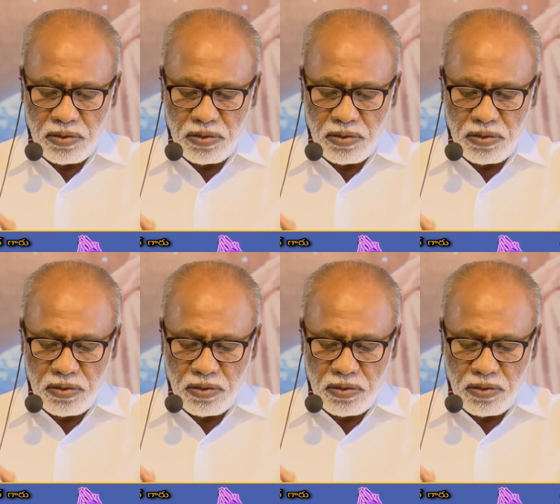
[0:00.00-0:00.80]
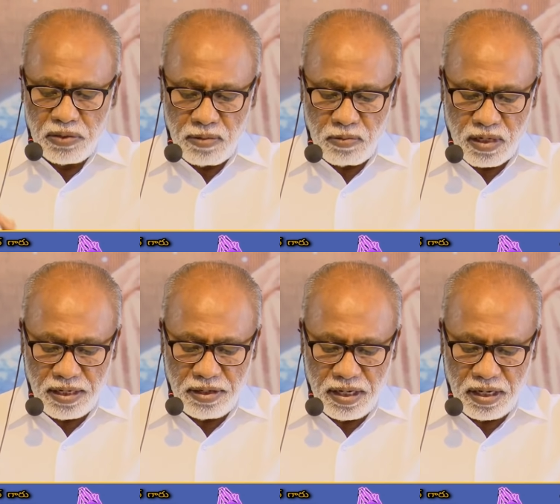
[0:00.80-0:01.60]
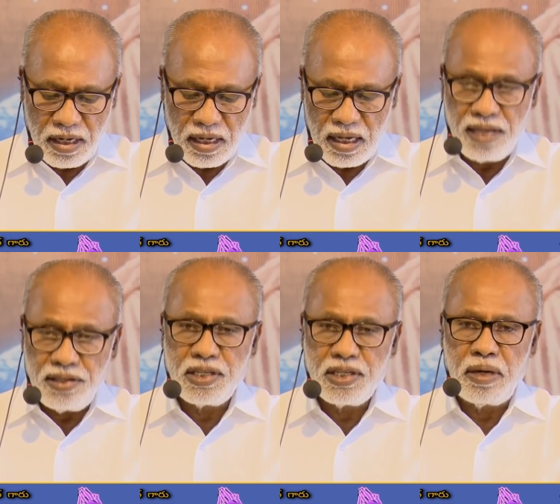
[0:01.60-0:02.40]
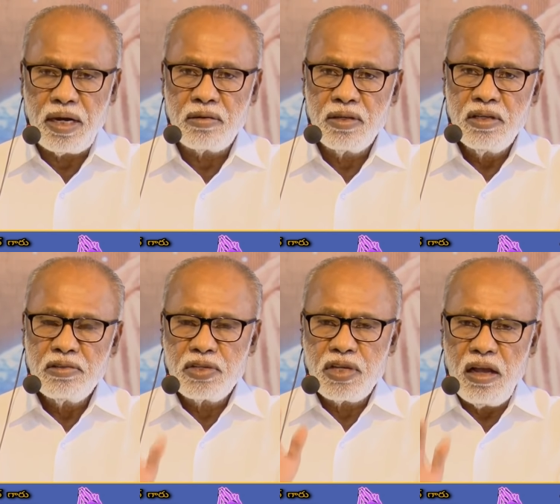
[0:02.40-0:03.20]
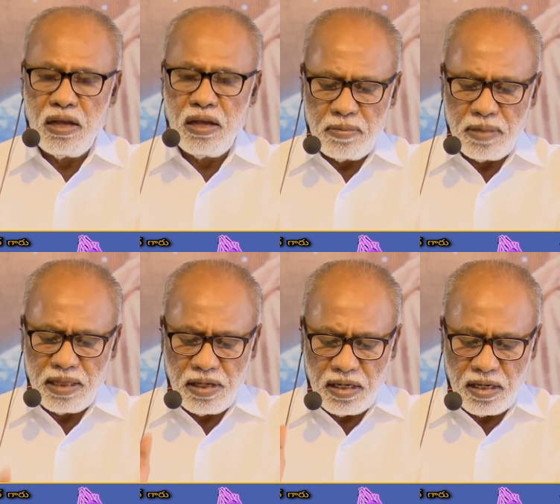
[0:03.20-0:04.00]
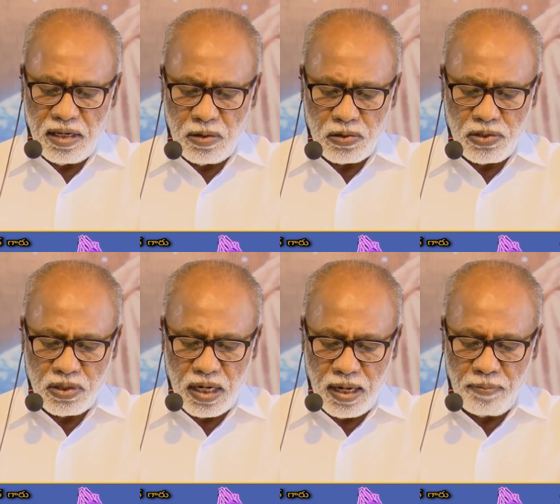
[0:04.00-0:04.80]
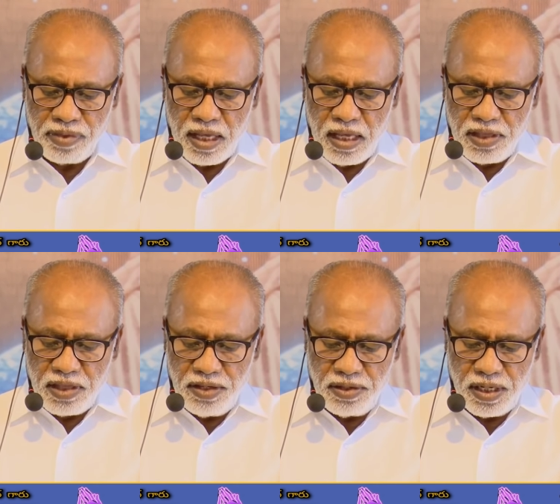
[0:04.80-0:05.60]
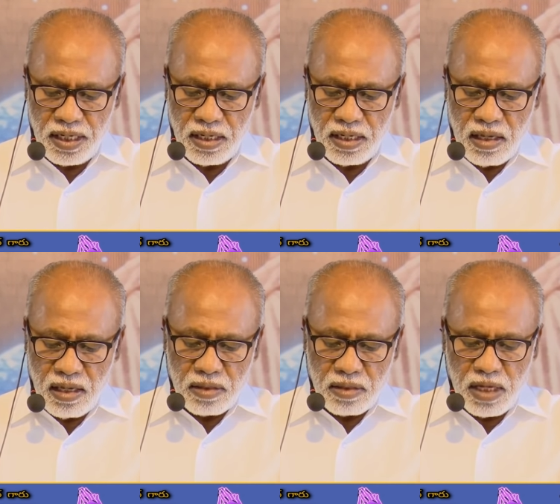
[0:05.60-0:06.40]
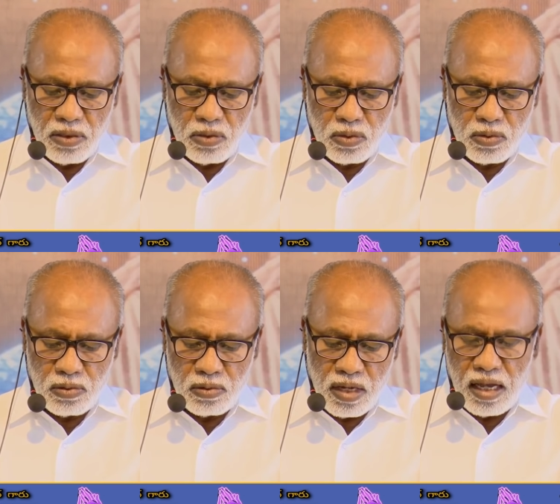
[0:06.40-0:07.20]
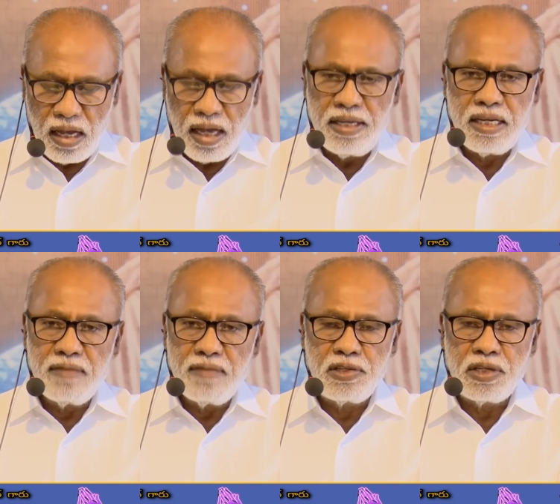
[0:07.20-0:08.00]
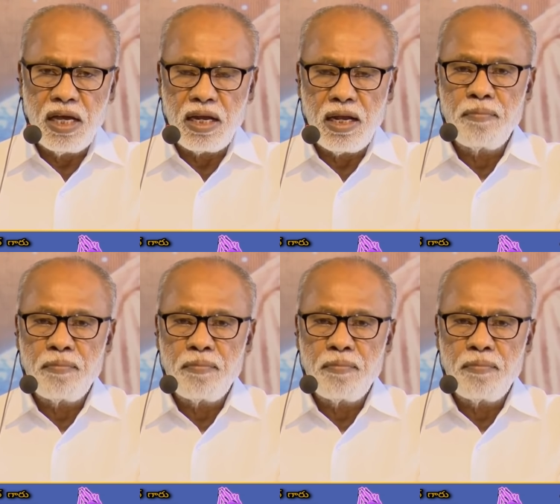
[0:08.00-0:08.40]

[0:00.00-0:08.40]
జాగ్రత్తగా ఉండండి అని చెప్పాడు చాలామంది ఈ రోజున తిండి మత్తు ఐక విచార